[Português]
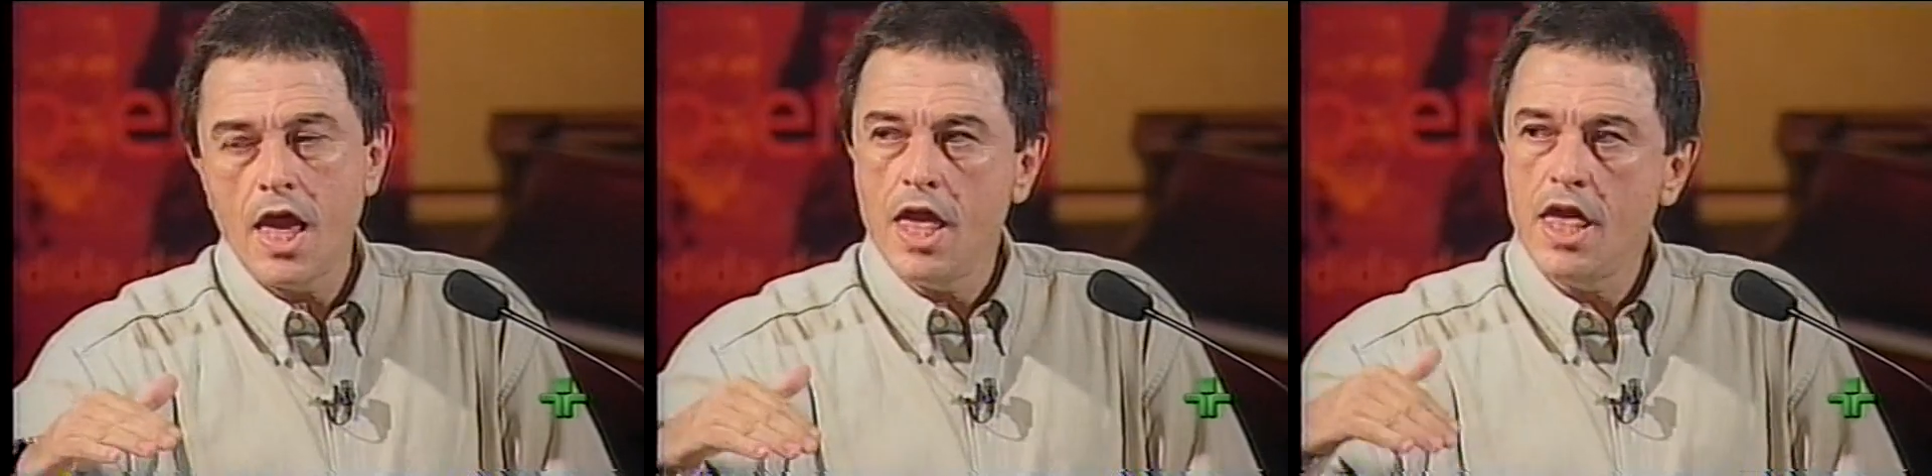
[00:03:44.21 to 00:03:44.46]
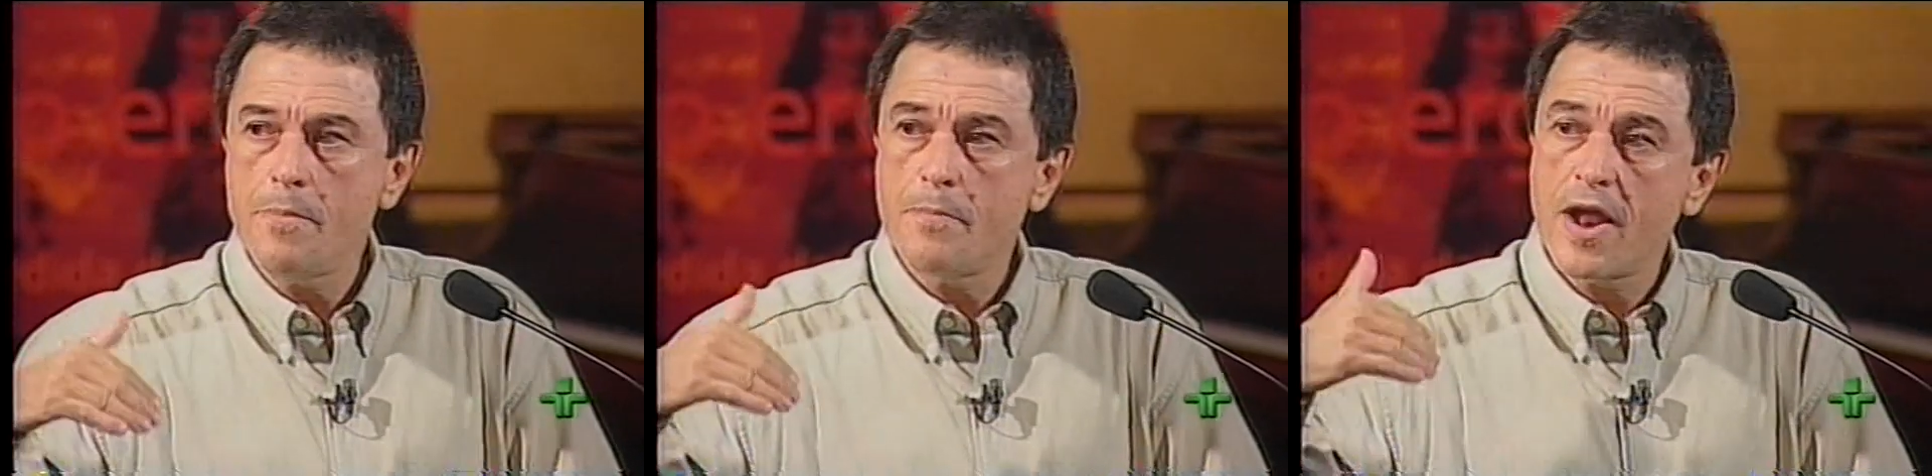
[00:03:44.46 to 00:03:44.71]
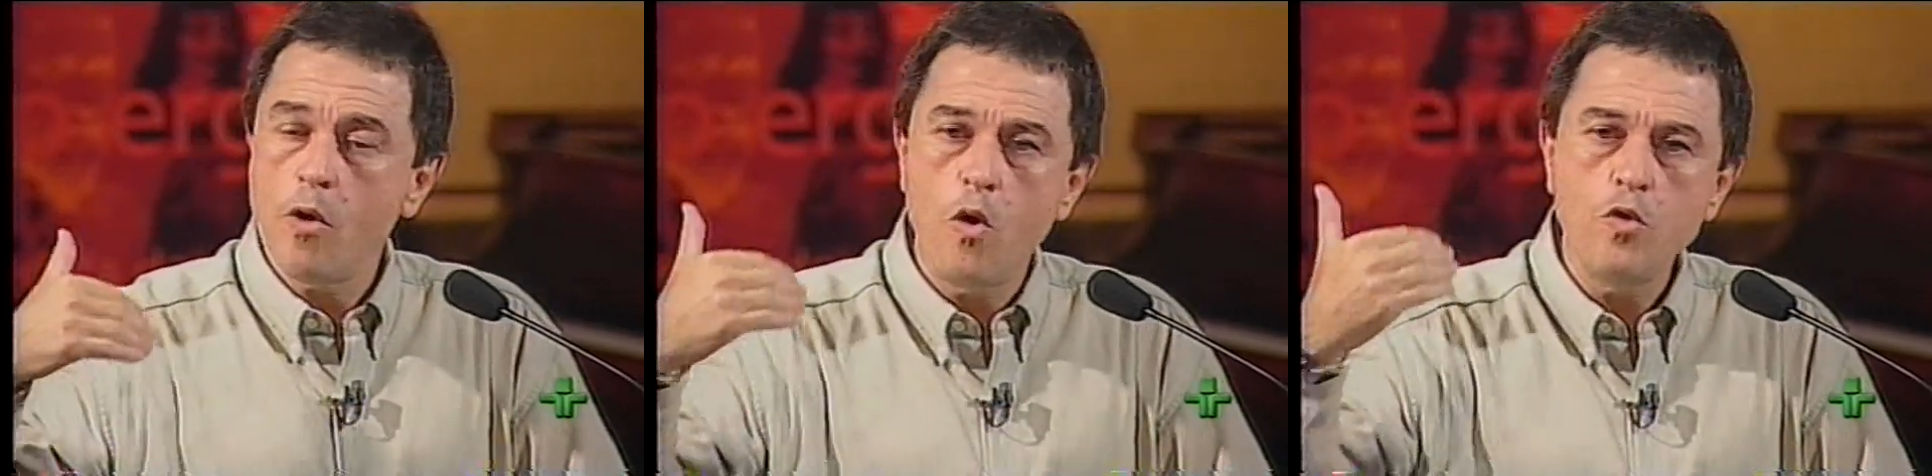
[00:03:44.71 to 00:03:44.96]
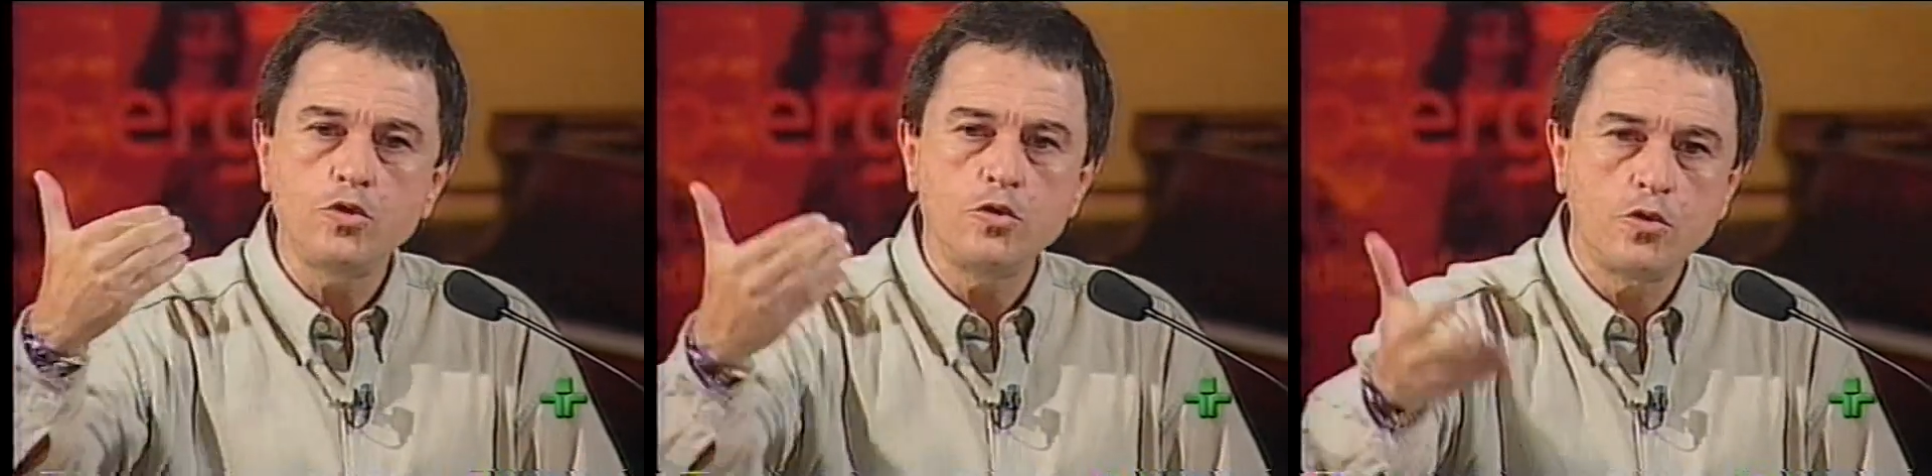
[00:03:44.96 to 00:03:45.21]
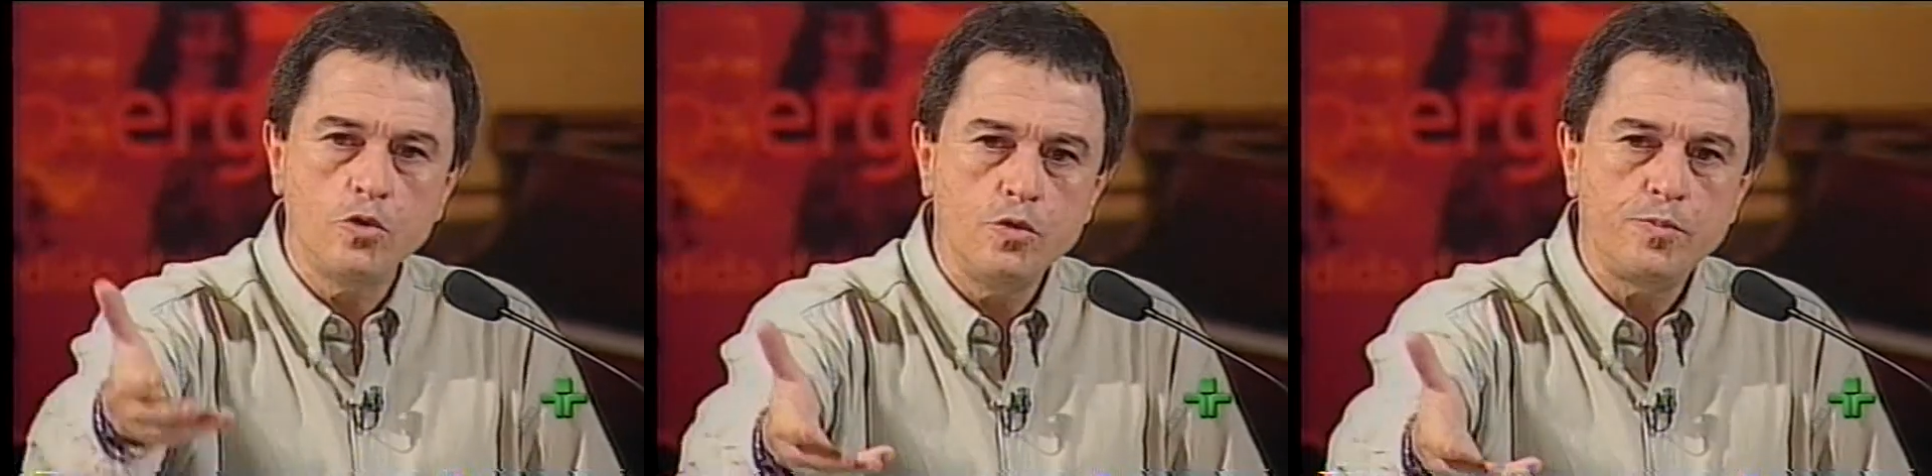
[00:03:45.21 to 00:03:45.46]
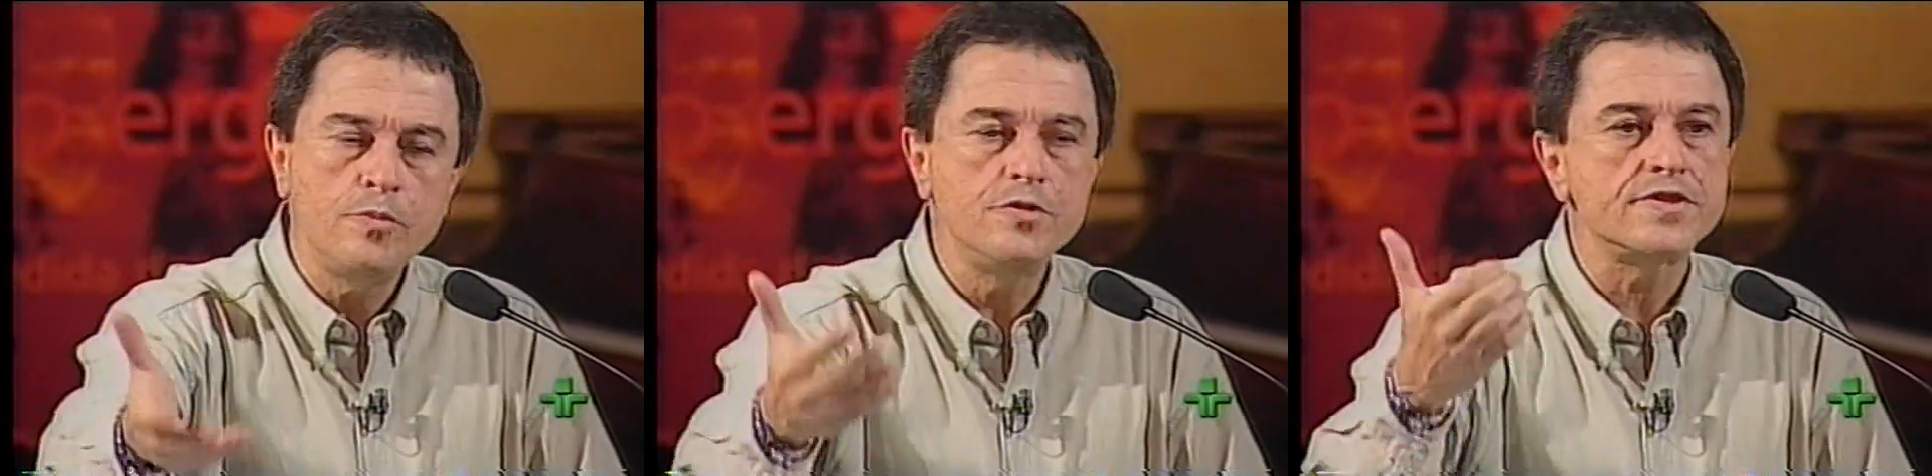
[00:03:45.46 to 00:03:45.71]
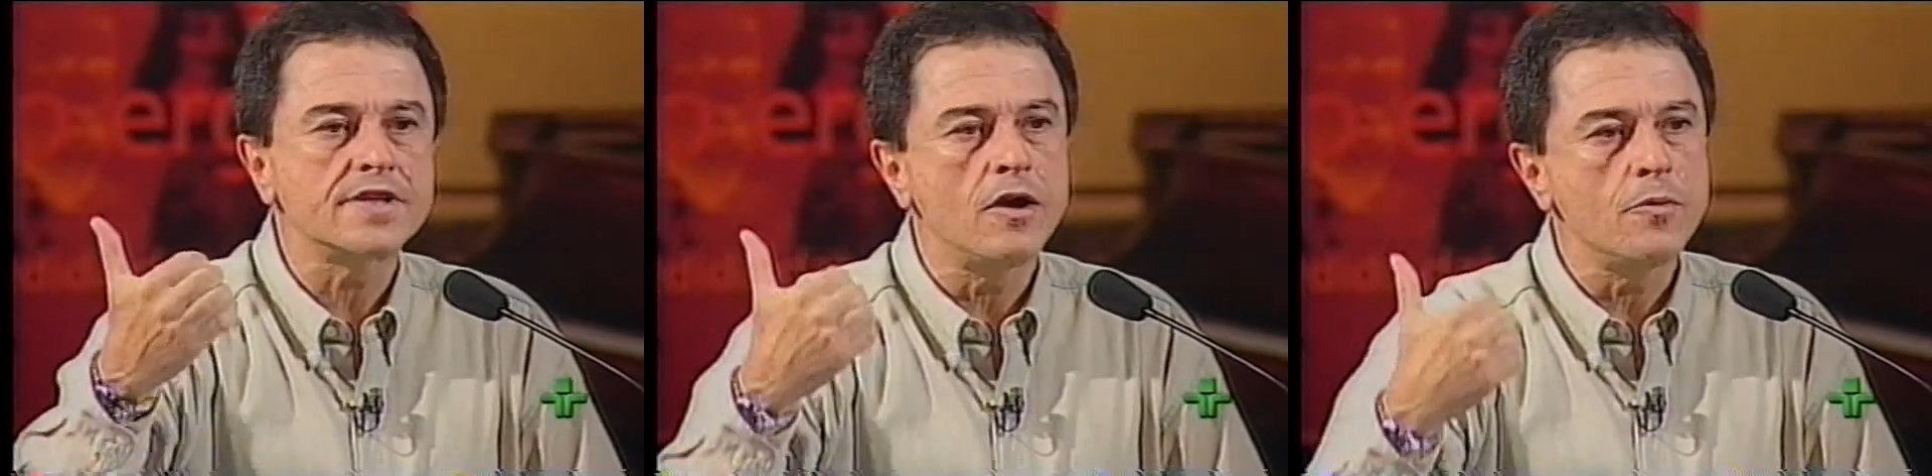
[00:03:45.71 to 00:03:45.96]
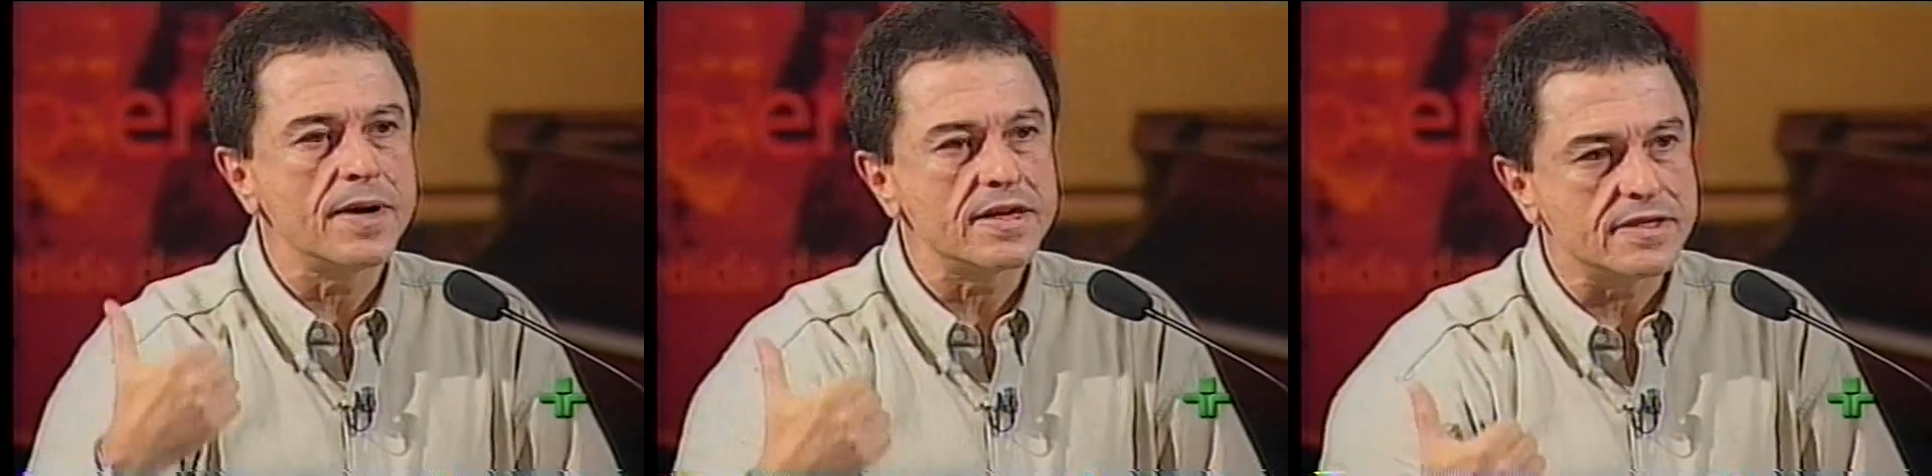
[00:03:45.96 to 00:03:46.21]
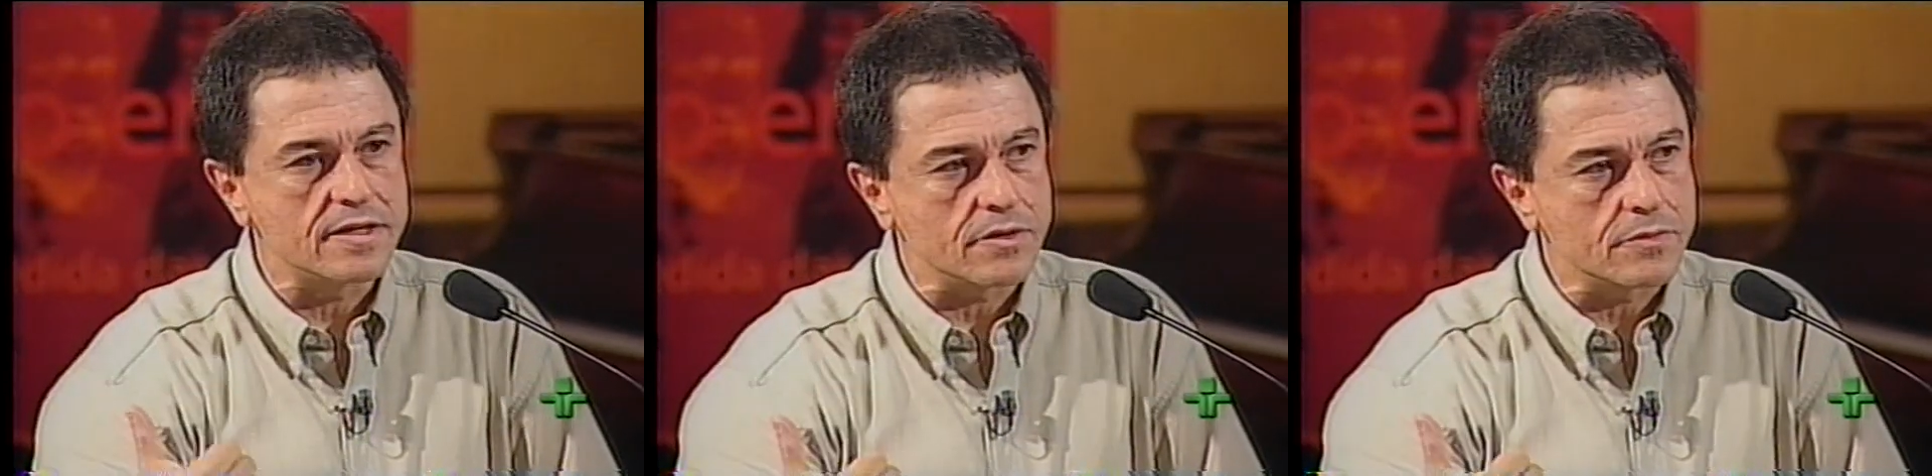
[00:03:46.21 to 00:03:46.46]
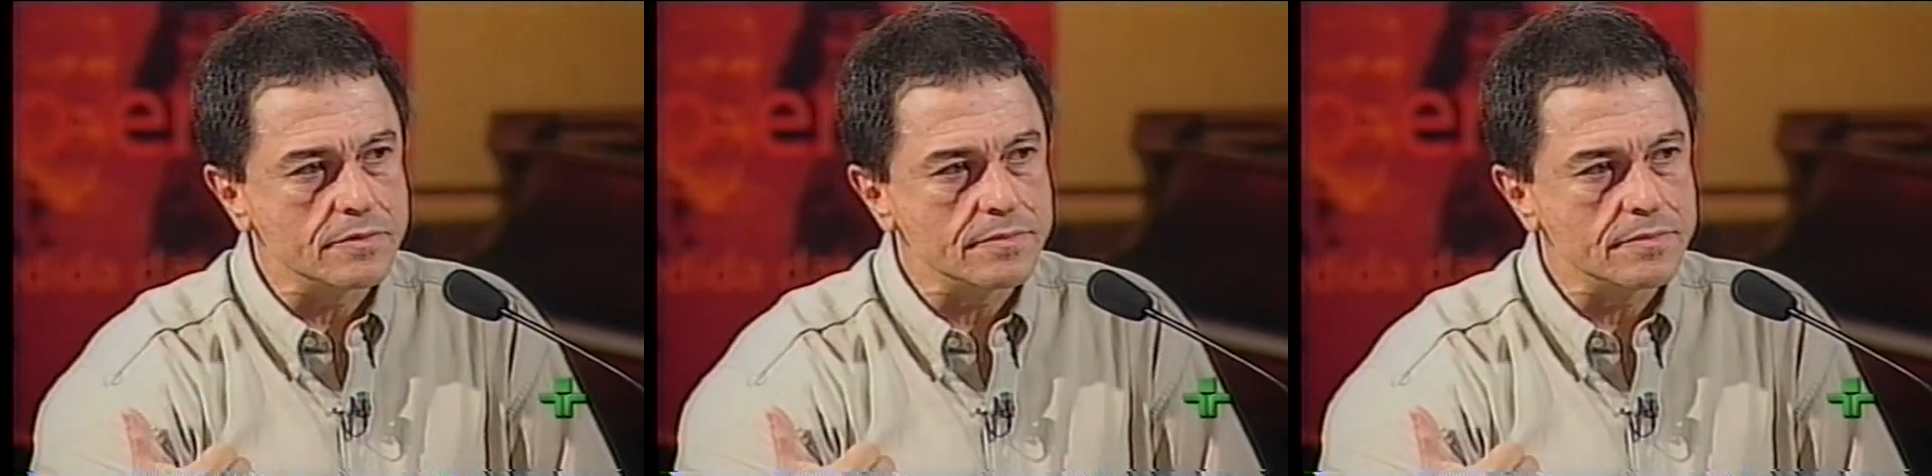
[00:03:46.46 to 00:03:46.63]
e para outro grupo buscar um parceiro.